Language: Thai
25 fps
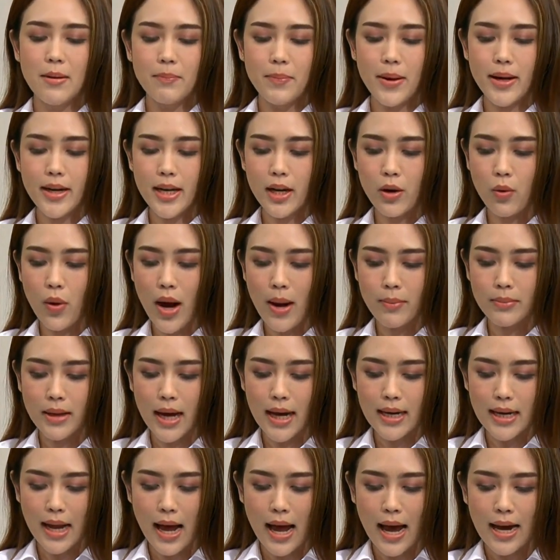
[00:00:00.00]
เป็นอีกความท้า
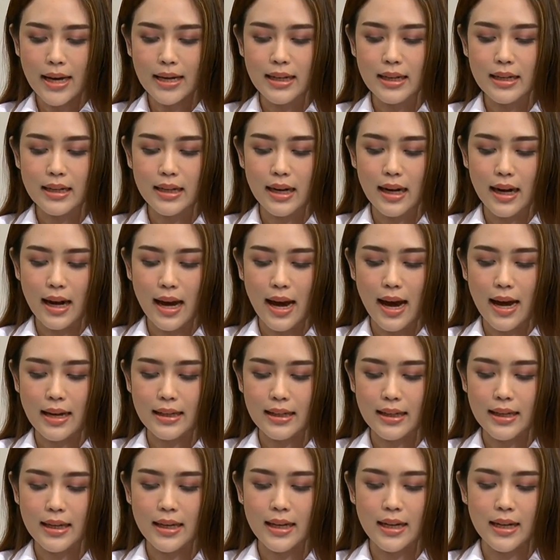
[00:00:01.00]
ทายหนึ่งแหละค่ะ
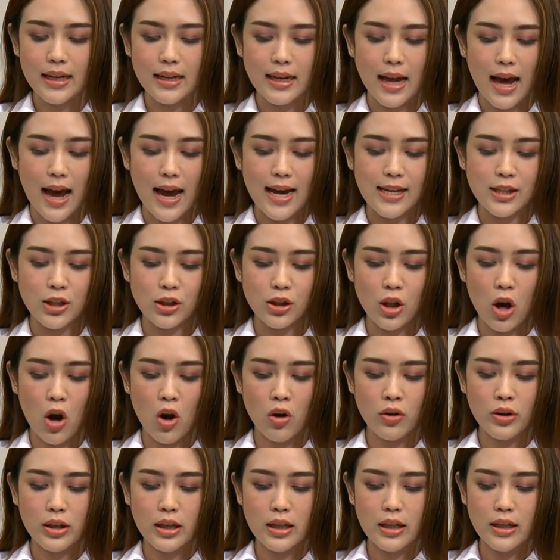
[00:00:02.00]
ที่ไทยจะต้อง
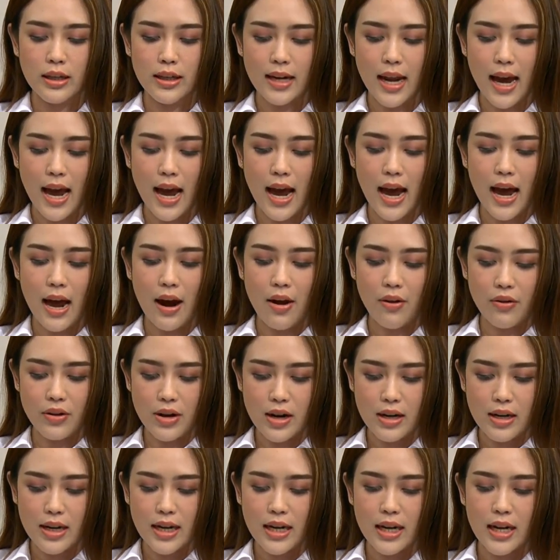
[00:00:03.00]
เดินหน้าเรื่อ
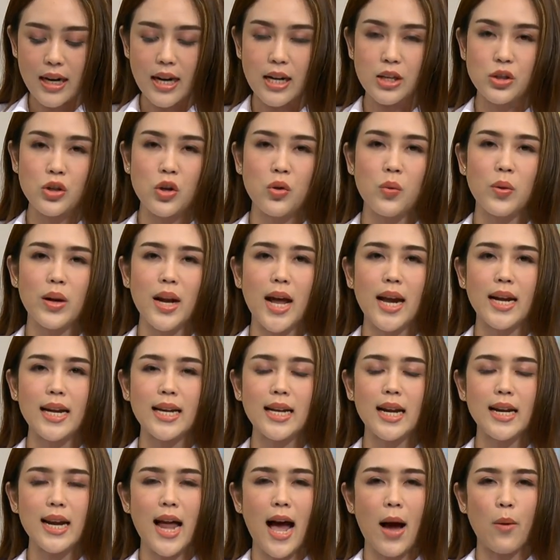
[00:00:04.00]
งนี้ในช่วงเวลานี้
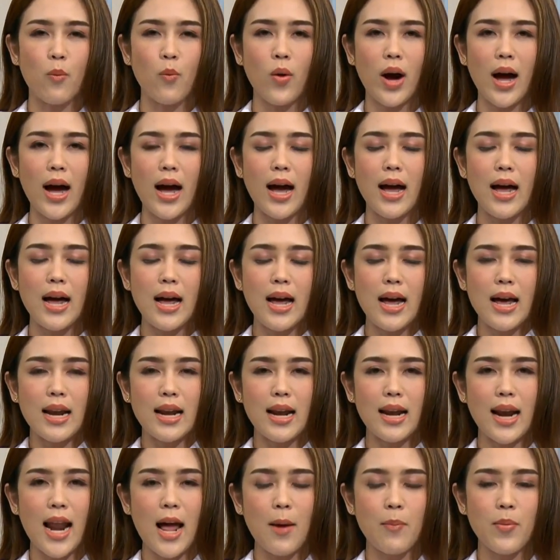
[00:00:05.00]
ถ้าถามว่าห
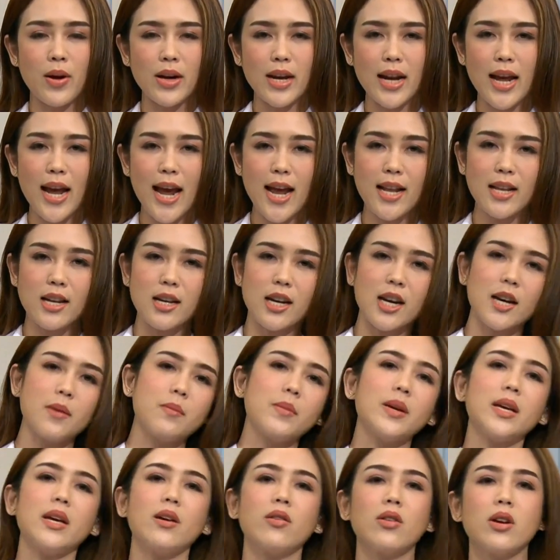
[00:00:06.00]
ลายๆประเทศเคย
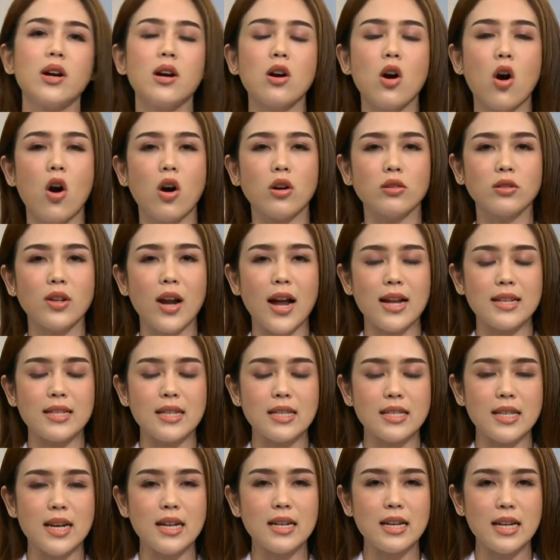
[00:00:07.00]
มีเรื่องของ
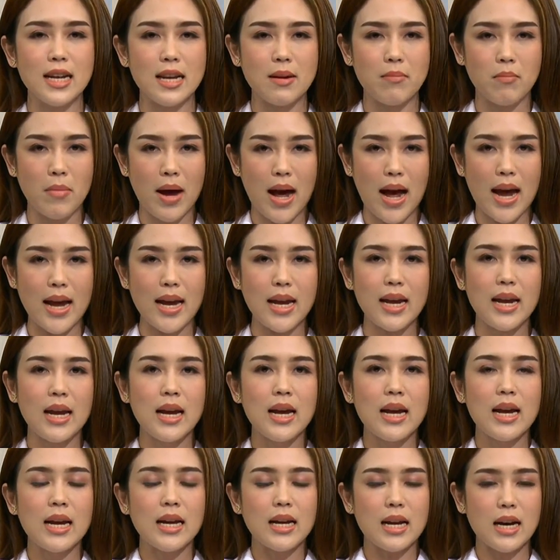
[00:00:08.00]
transition team ไหม
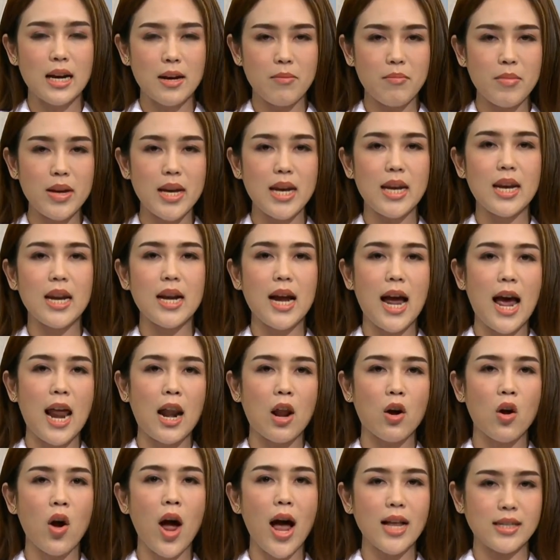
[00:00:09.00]
เคยมีนะคะแล้
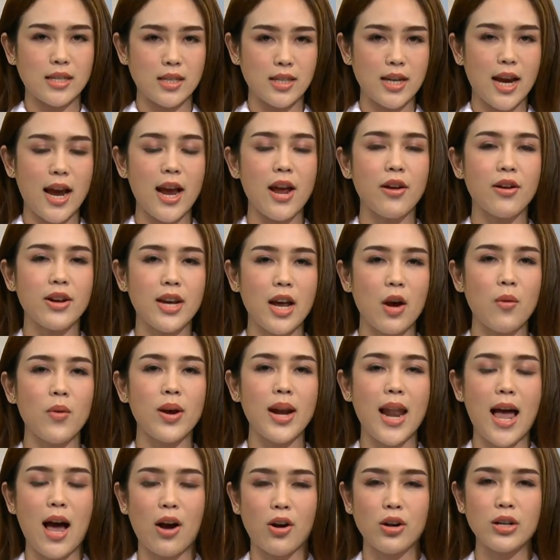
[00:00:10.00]
วก็อาจจะใช้ระยะเว
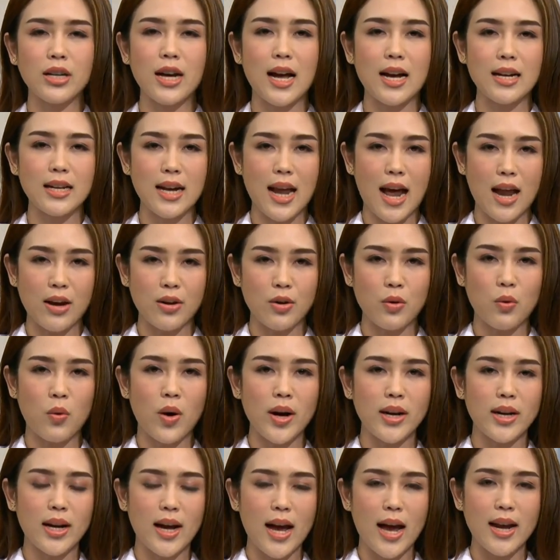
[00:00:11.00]
ลาค่อนข้างนานด้วย
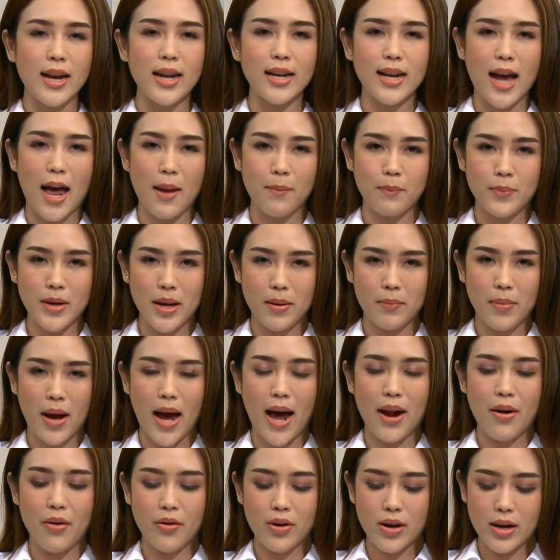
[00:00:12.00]
นะคะในการเปลี่ยนผ่า
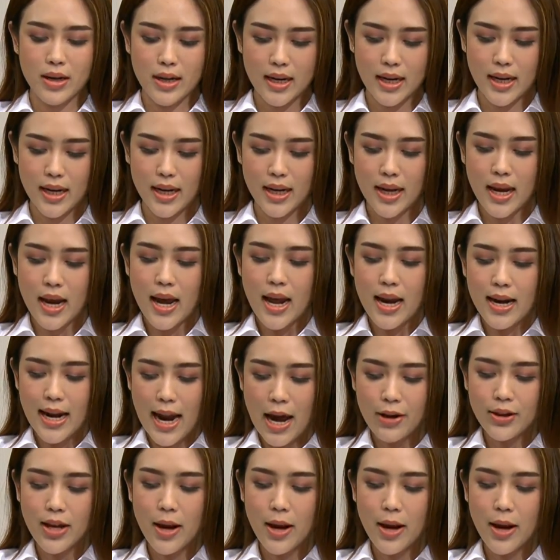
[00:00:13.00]
นเรื่องนี้และ